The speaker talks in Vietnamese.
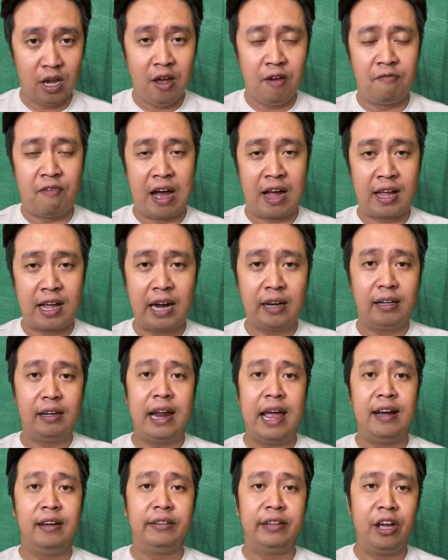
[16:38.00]
và cất
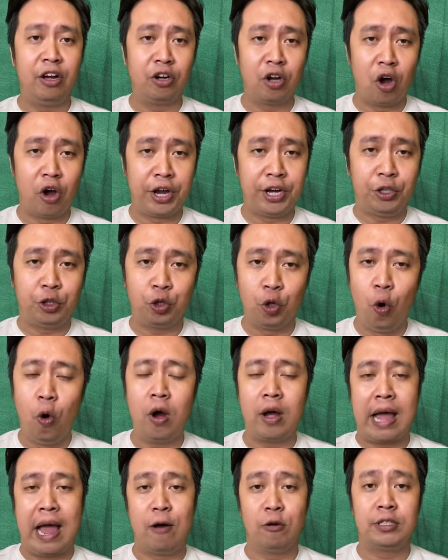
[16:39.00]
lên tiếng nói tố
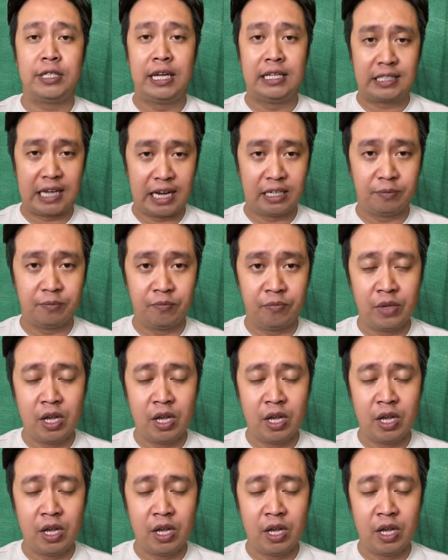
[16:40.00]
cáo chiến tranh,